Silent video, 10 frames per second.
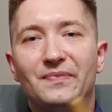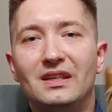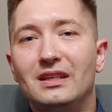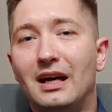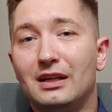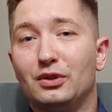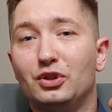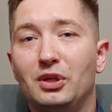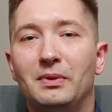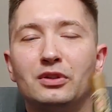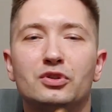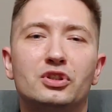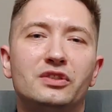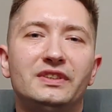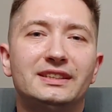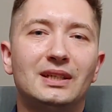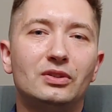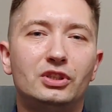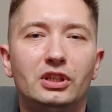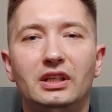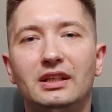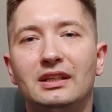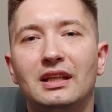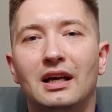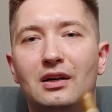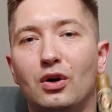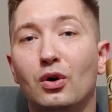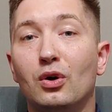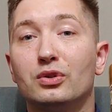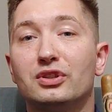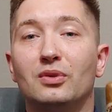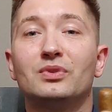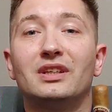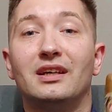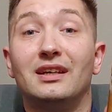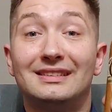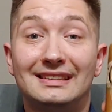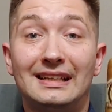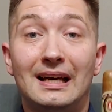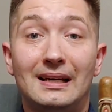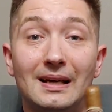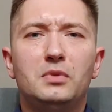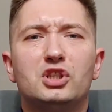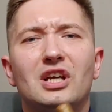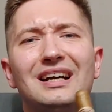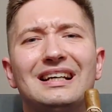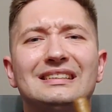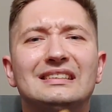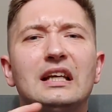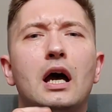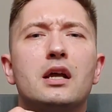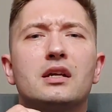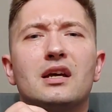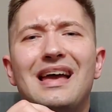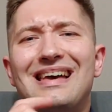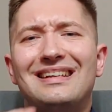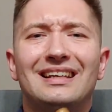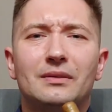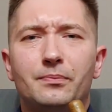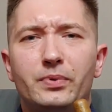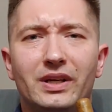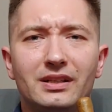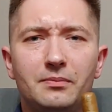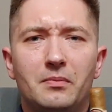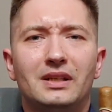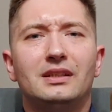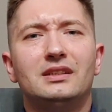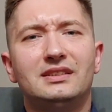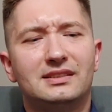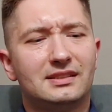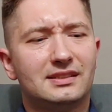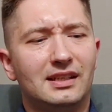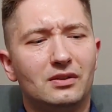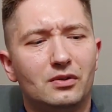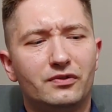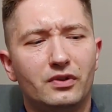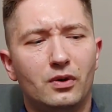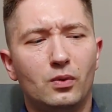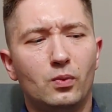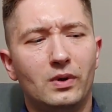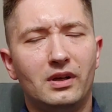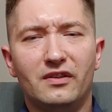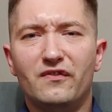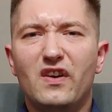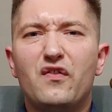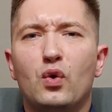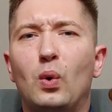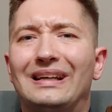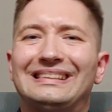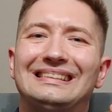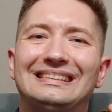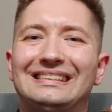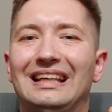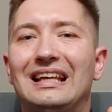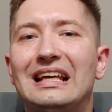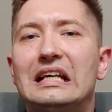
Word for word: jak to się ma do rzeczywistości i dla kogo są te cygara. Mieszankę cygar Elec Bradley Medalist stanowią e, we wkładce